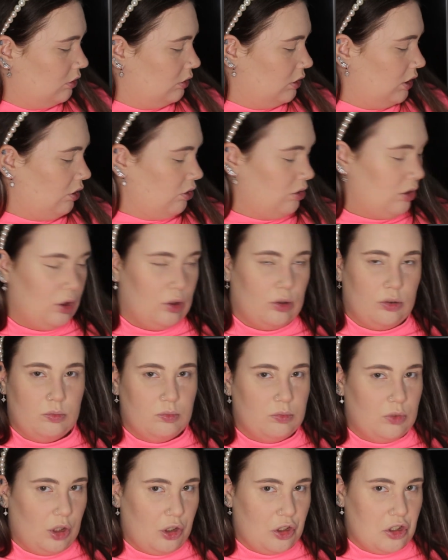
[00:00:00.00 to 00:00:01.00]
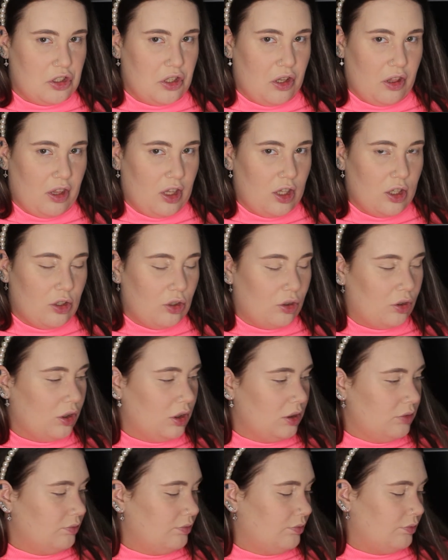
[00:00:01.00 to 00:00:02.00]
ya os digo, lo es sencillito hoy,
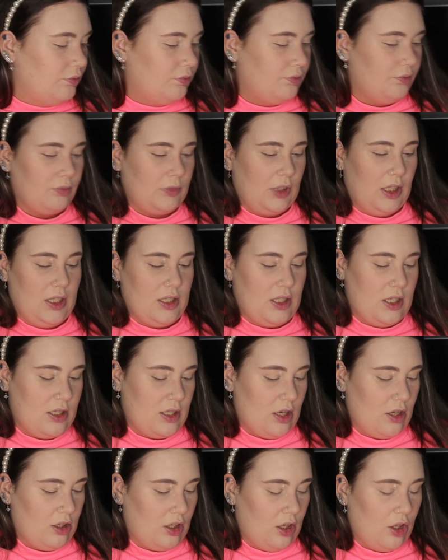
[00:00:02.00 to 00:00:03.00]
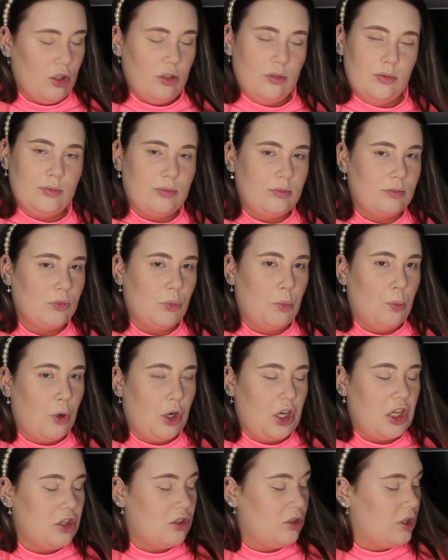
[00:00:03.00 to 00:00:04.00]
en ese sentido, un
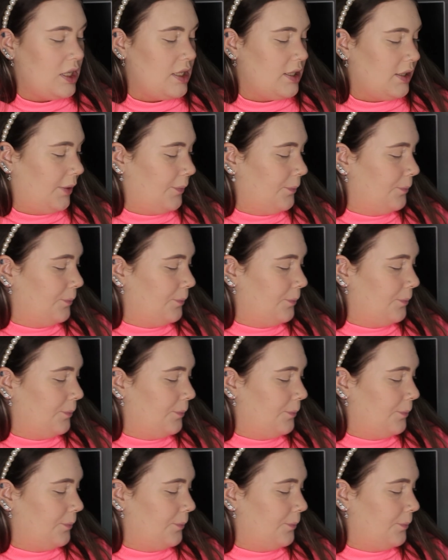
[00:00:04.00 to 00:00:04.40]
poquito y ya está.